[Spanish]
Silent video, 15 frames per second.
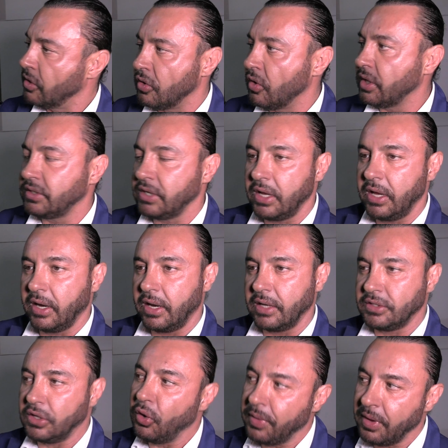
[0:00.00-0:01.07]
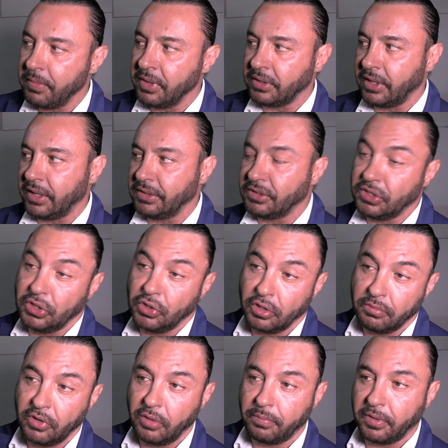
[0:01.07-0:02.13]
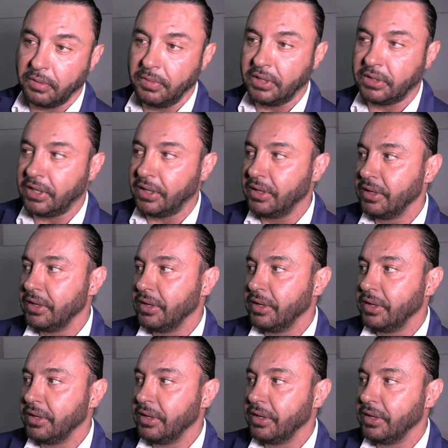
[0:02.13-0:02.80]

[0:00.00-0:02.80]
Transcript: No quisiera llegar así. Obviamente, si Dios me lo permite,